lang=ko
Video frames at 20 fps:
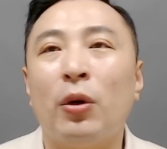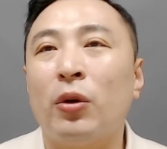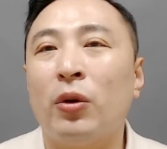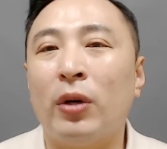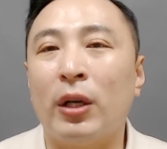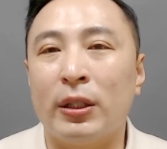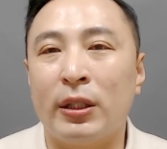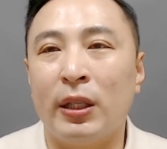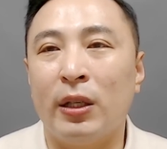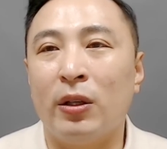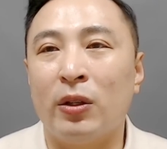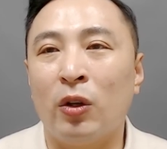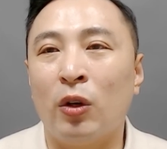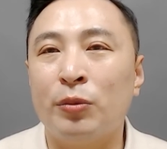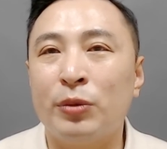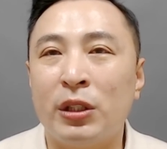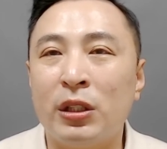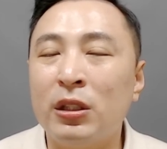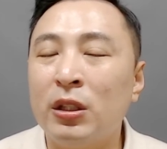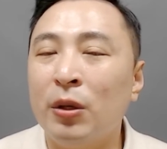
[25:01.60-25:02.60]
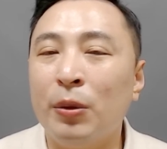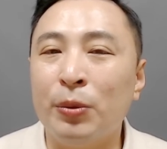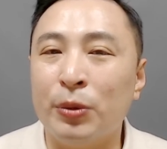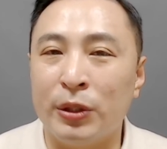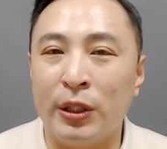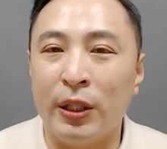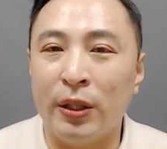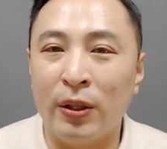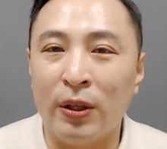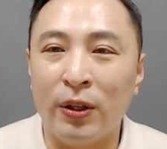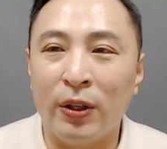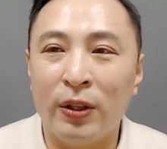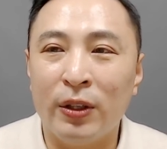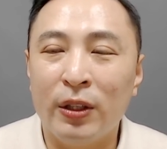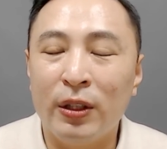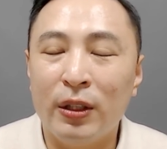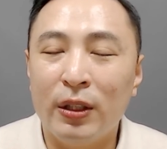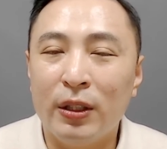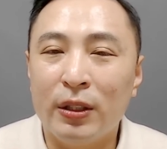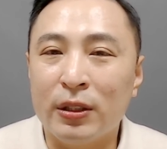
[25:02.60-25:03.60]
것 같아요. 여러분 지켜보세요.
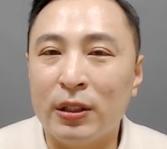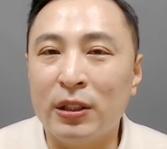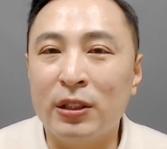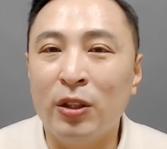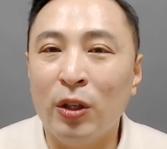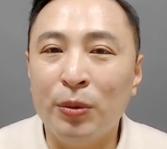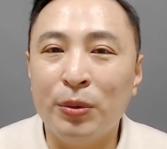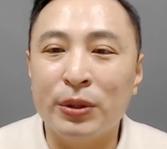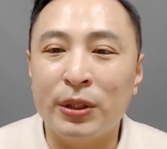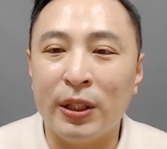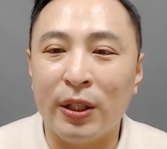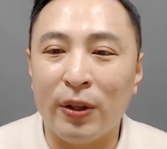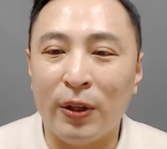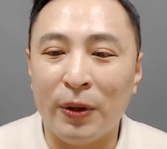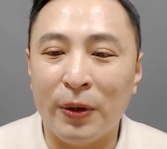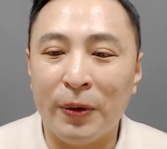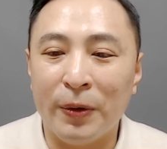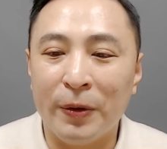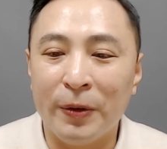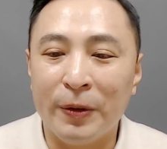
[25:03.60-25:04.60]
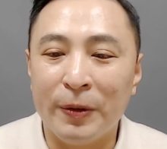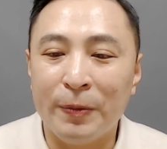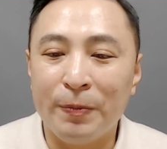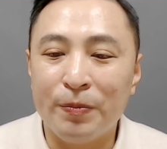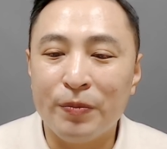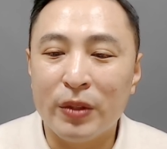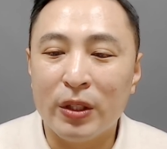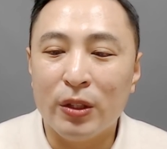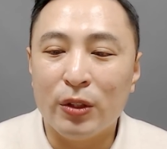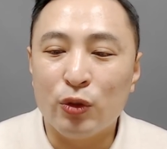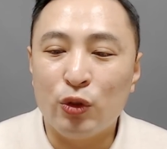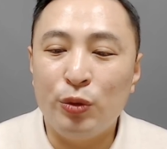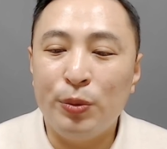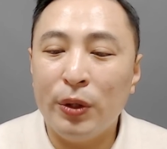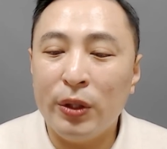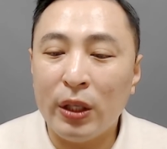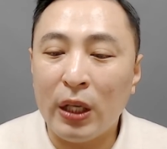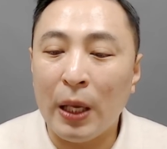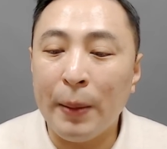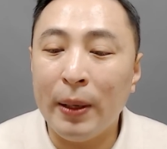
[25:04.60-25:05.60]
지켜보세요.
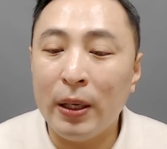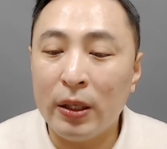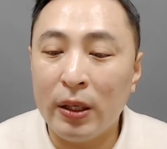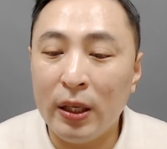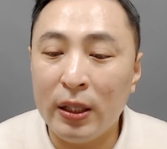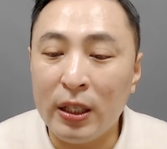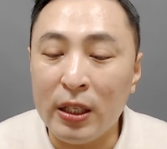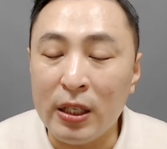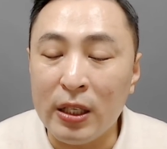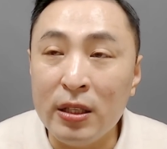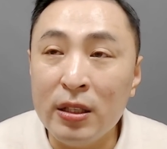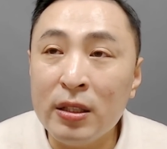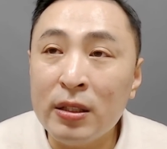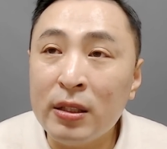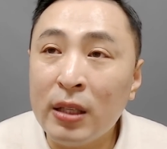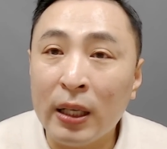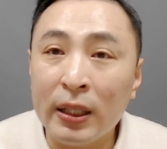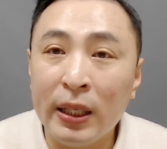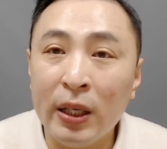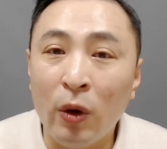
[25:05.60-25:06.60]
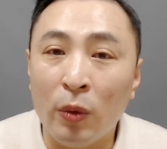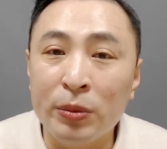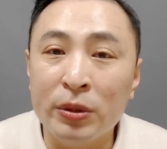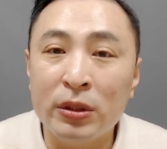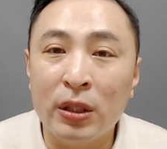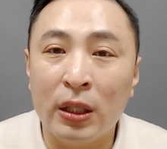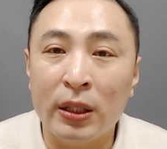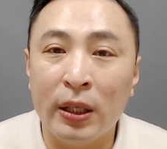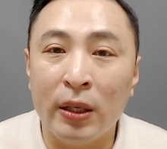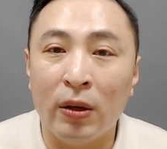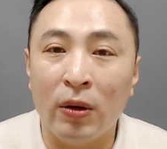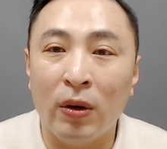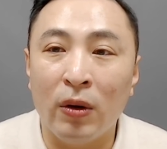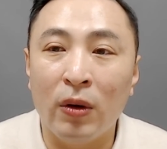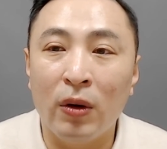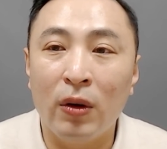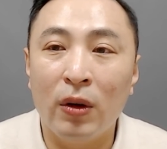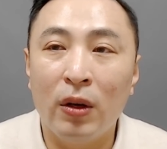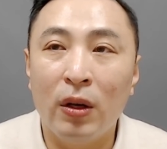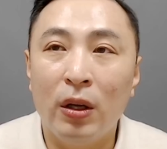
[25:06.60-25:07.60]
주변에 개발 계획이 있는 땅이에요? 없는 땅이에요?
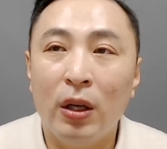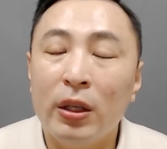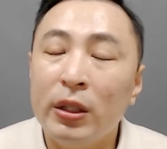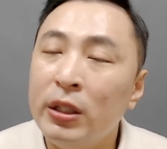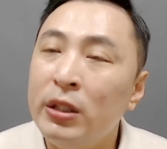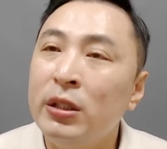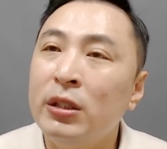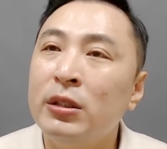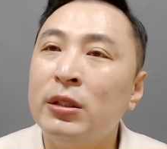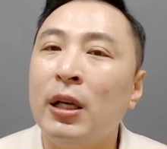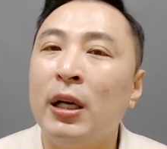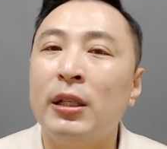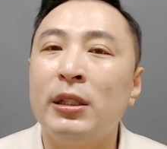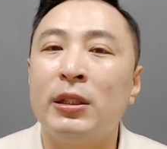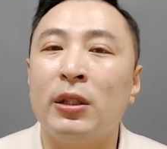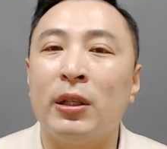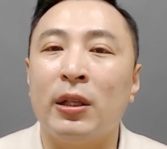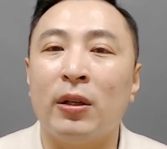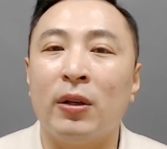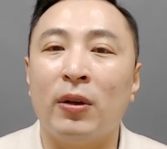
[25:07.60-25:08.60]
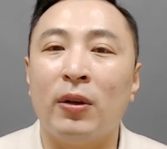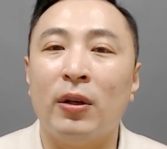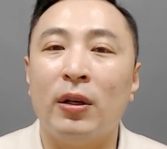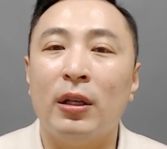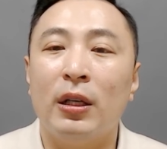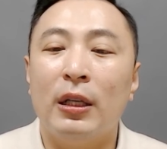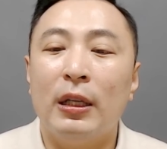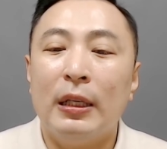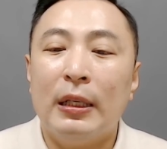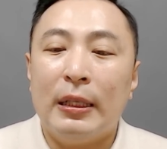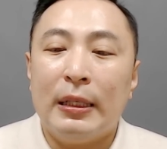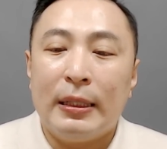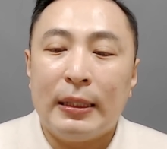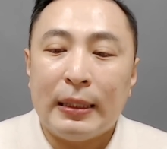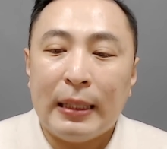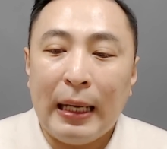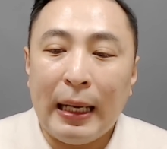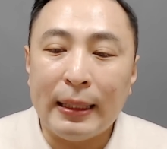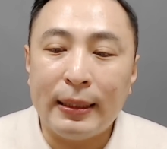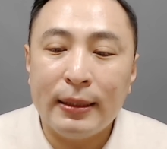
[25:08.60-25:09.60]
있는 땅이잖아요.
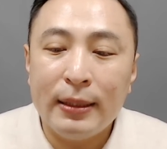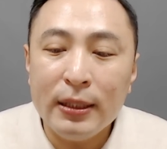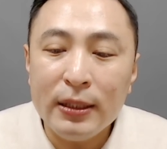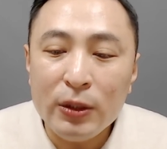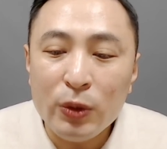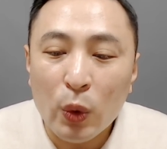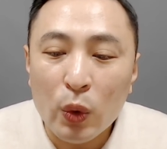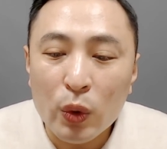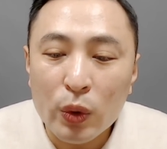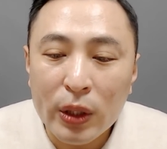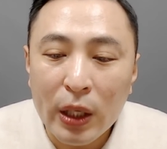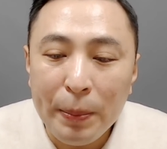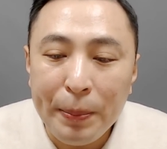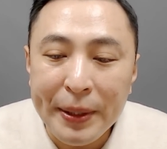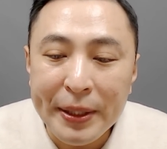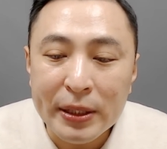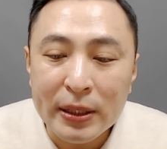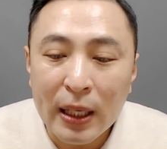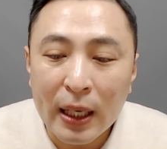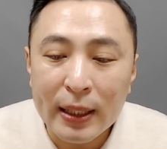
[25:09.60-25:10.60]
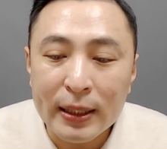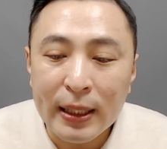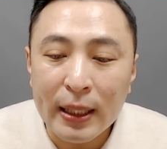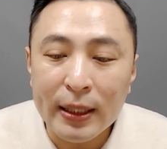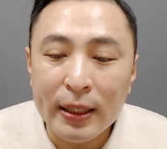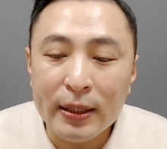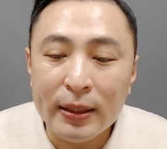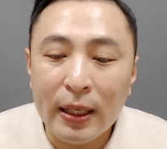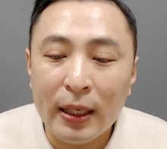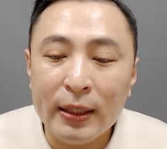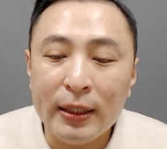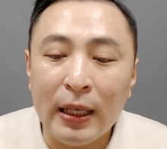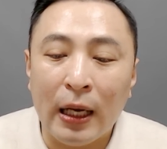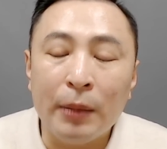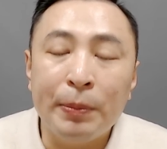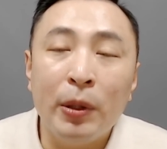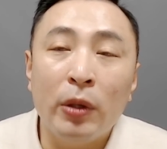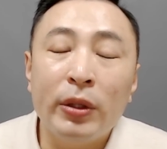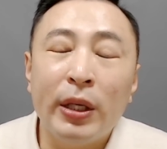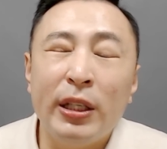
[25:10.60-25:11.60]
같은 요렇게 비슷하게 생긴 땅이
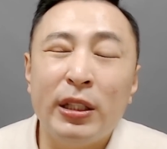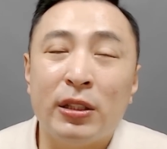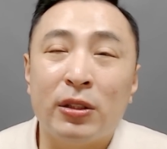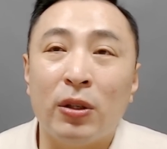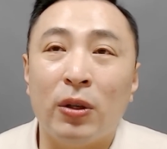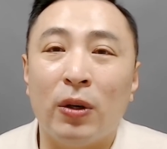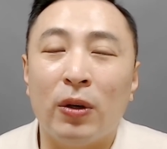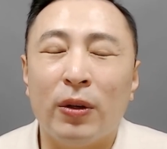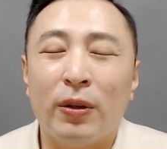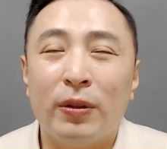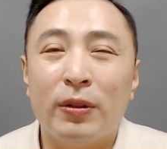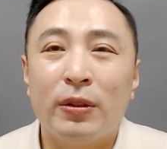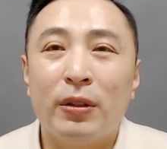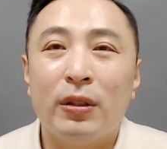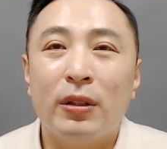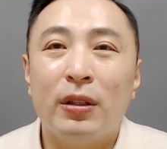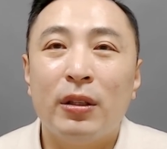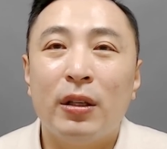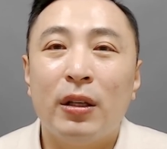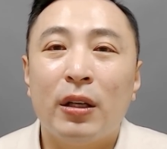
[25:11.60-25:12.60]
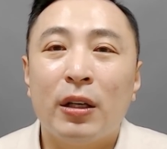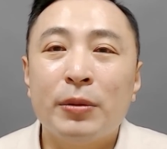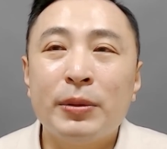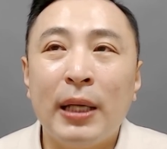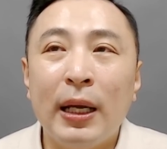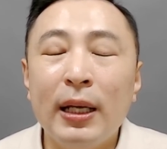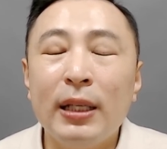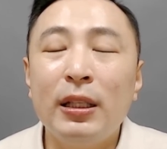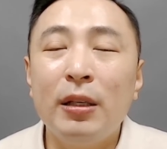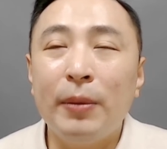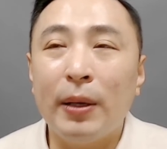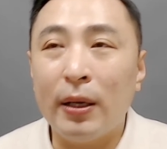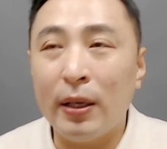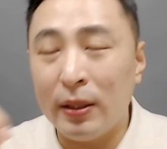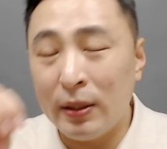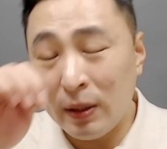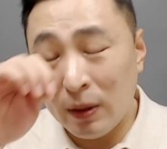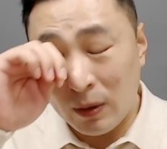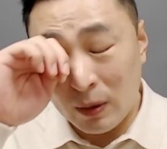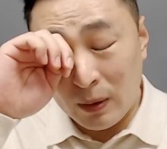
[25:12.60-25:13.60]
양평에 있어. 그럼 사야 돼, 말아야
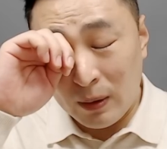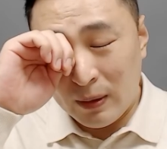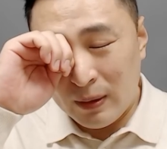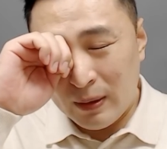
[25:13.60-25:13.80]
돼요?